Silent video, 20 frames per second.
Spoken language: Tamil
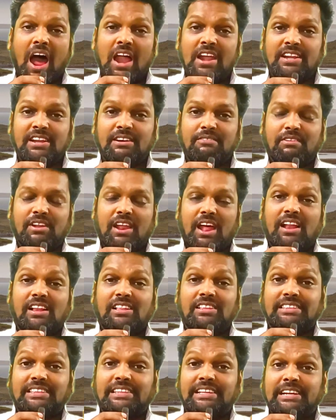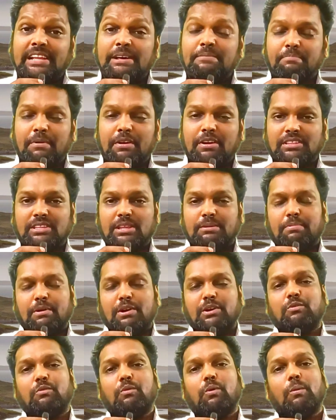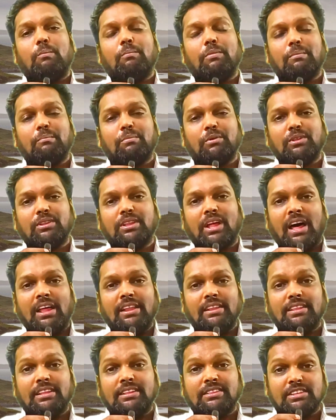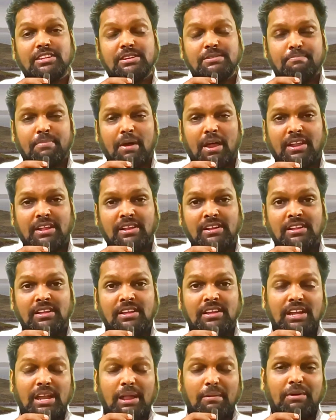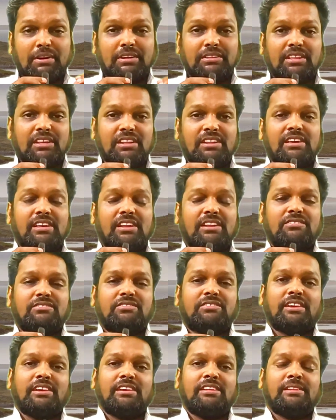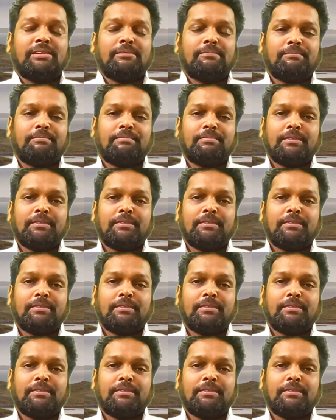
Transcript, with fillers: ஆண்டவரால் திடப்படுத்தப்படுவோம் என்பதுதான் இந்த திருப்பாடல் நமக்கு தருகிற செய்தி